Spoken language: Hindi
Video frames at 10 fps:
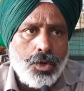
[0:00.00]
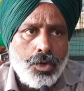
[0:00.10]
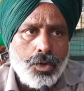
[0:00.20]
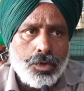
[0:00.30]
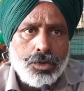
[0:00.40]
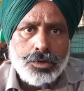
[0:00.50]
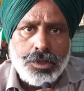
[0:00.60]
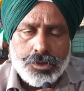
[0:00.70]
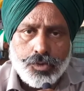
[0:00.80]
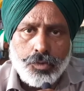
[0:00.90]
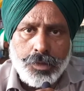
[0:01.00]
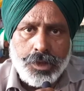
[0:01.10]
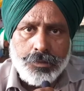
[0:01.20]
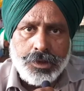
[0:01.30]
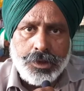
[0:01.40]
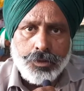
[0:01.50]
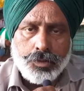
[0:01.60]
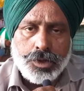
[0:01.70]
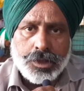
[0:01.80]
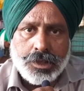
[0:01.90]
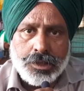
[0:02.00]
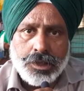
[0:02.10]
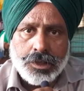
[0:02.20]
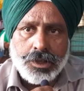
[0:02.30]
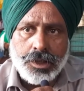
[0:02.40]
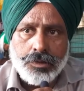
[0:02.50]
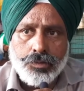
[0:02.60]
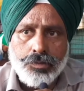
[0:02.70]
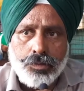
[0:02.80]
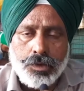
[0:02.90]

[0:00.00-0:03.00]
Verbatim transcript: और दस को मैं भी गेहूं की कटाई करके आया हूँ